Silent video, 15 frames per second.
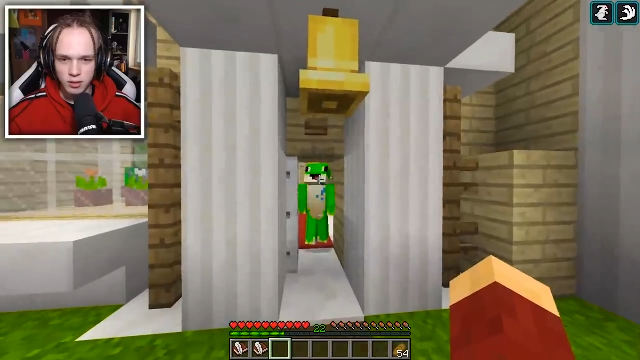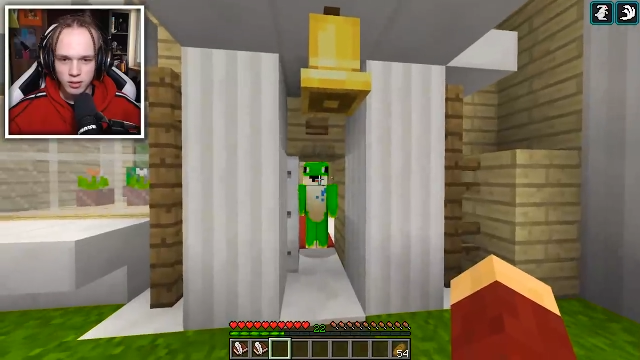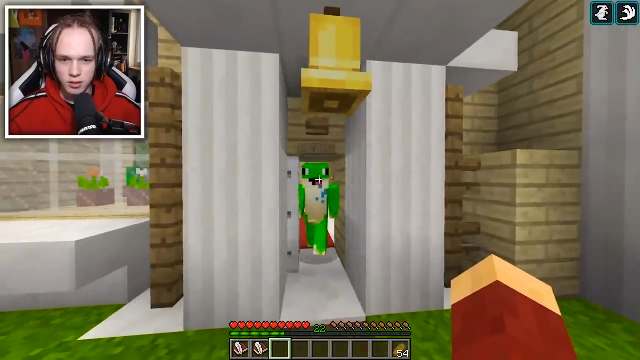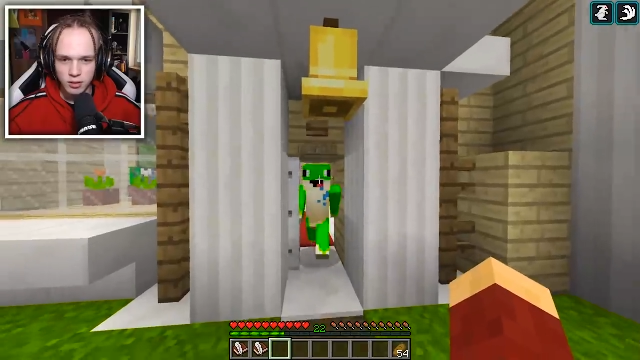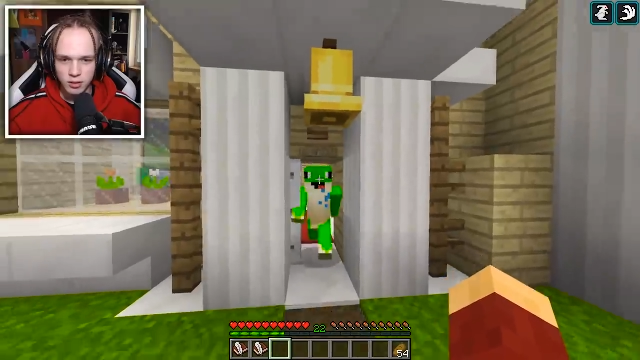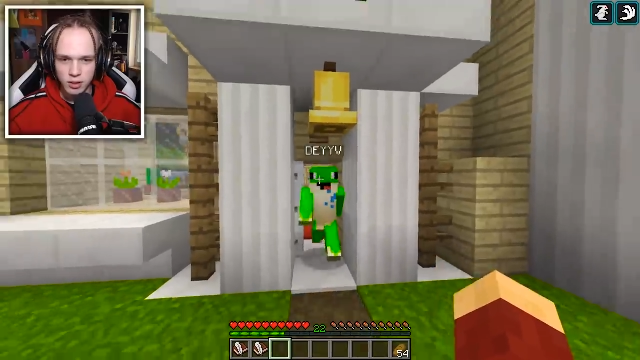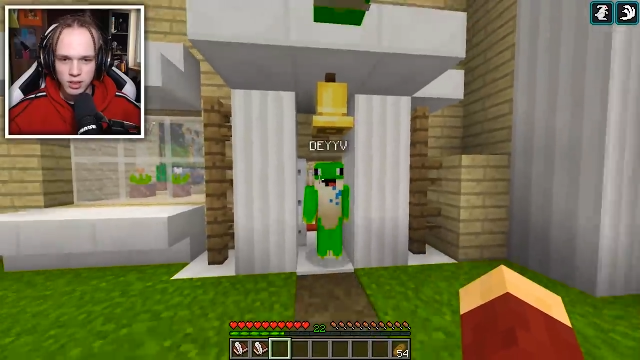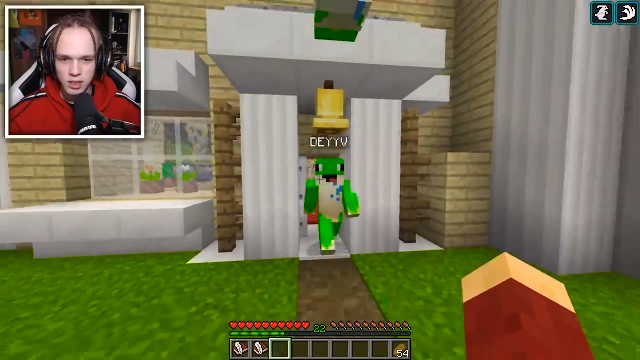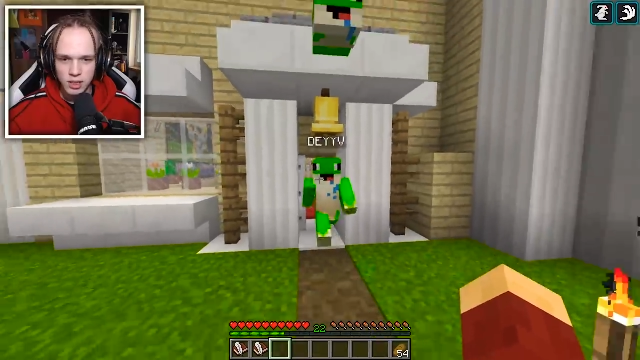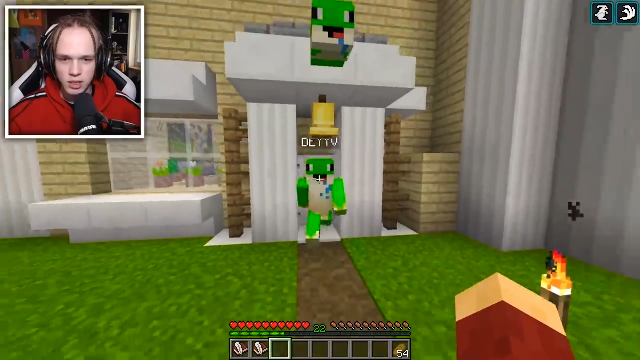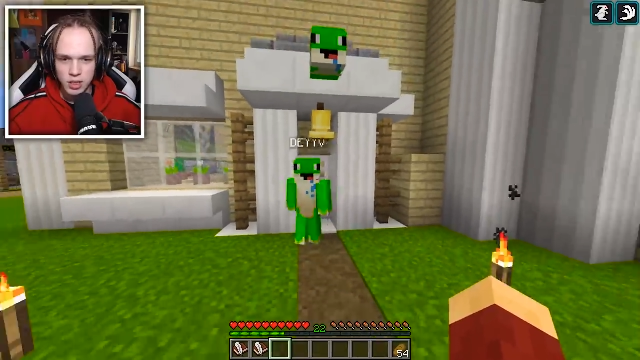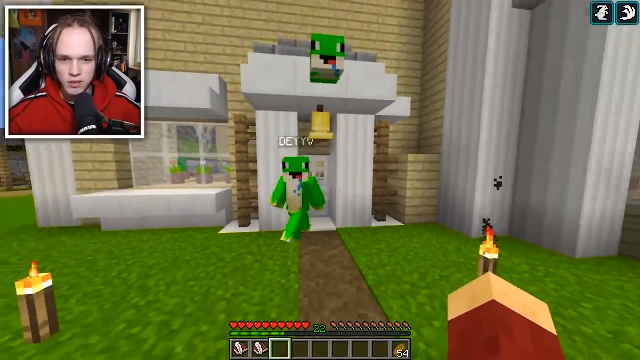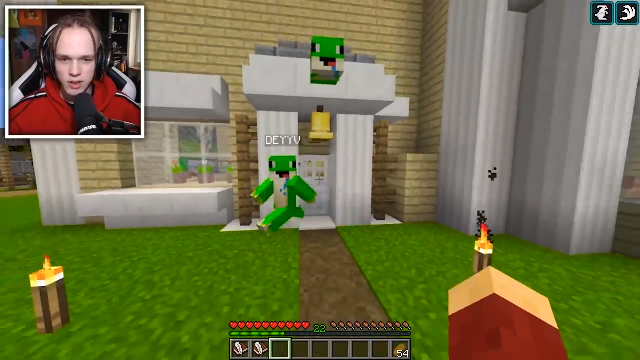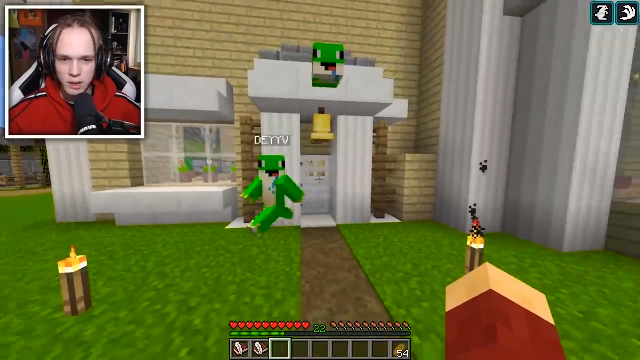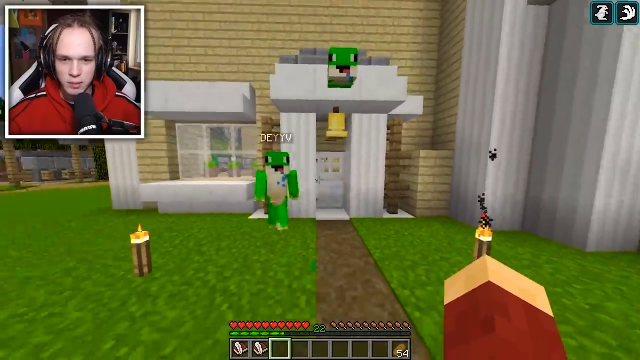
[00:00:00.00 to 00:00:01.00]
O,
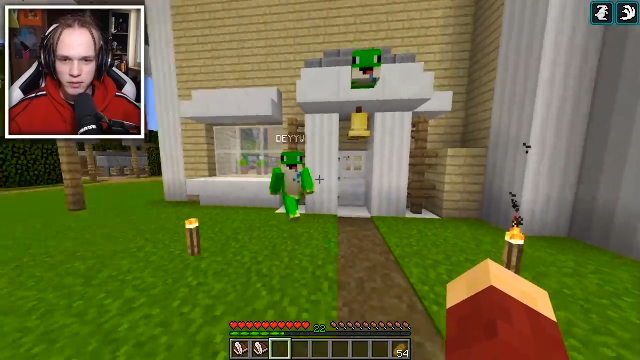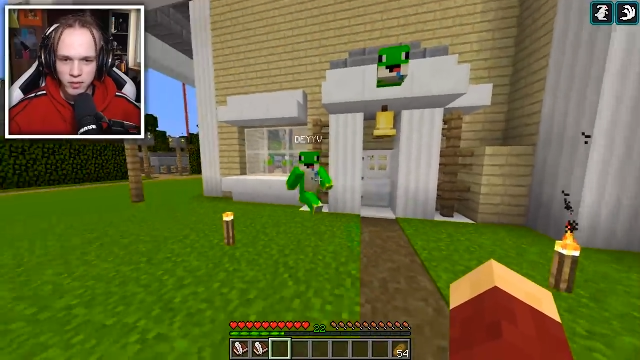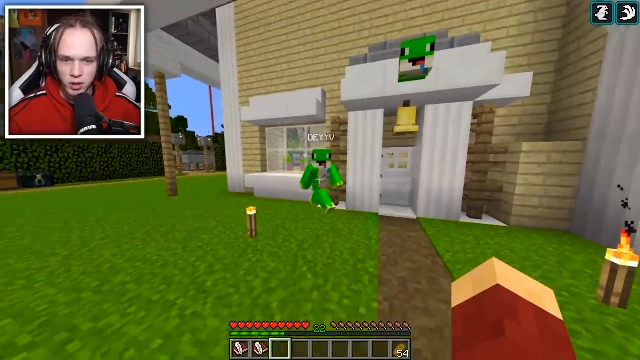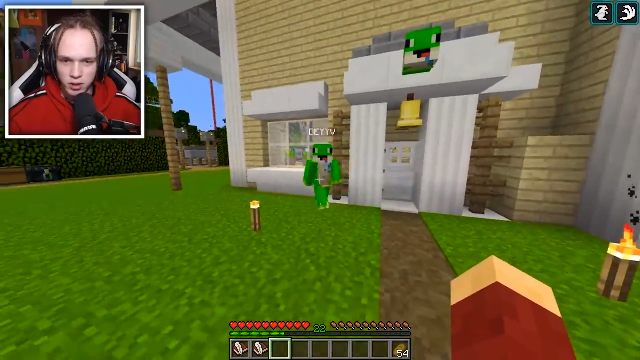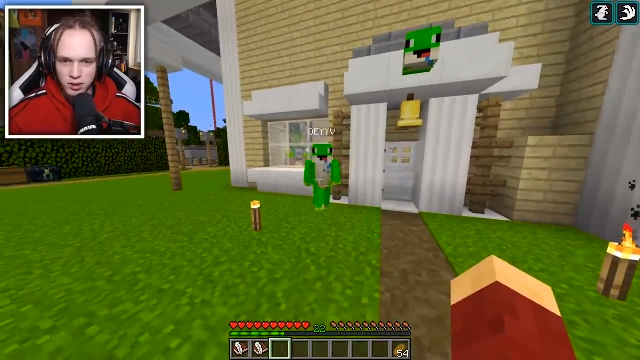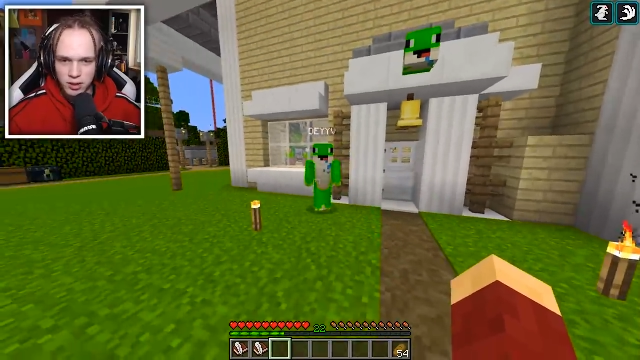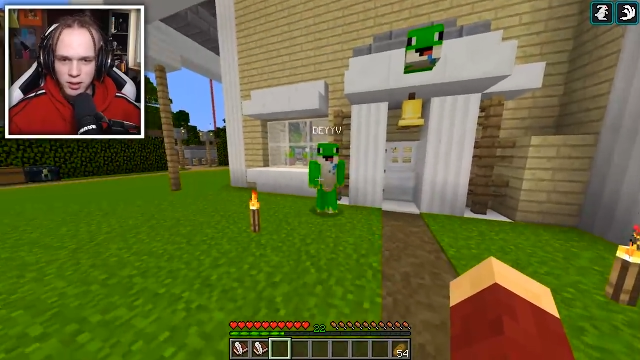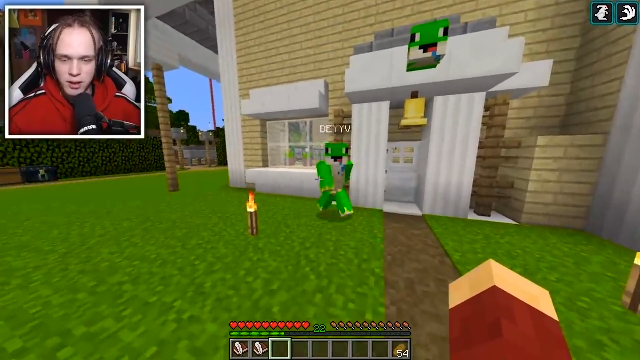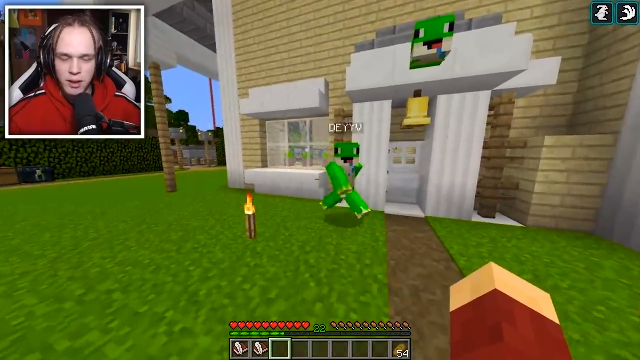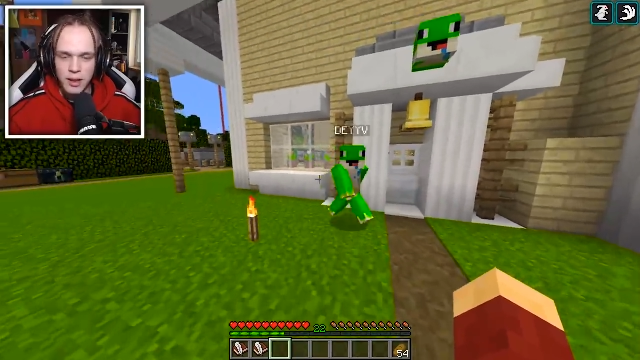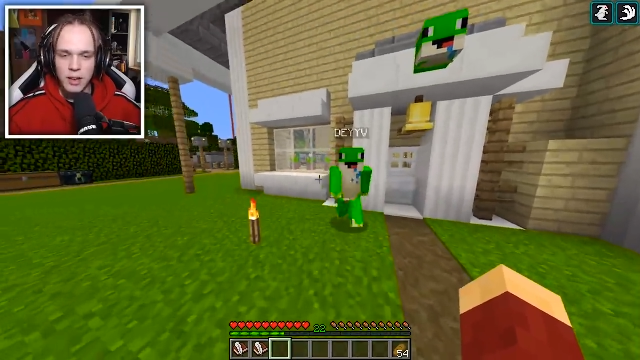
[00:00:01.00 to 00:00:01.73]
dostajesz drzwiami w nos. Tam?